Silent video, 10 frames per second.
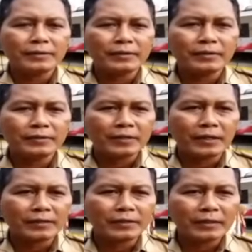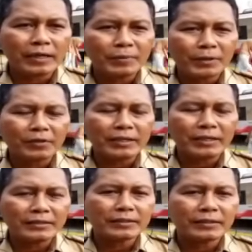Oke, tadi kami
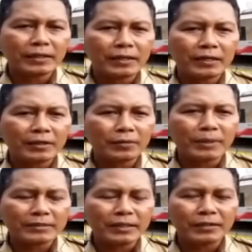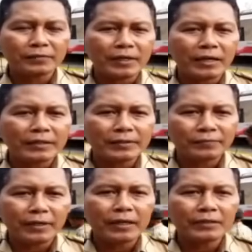koordinasi dengan Rumah Sakit Wen
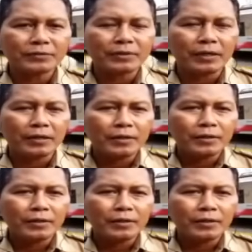Latifa juga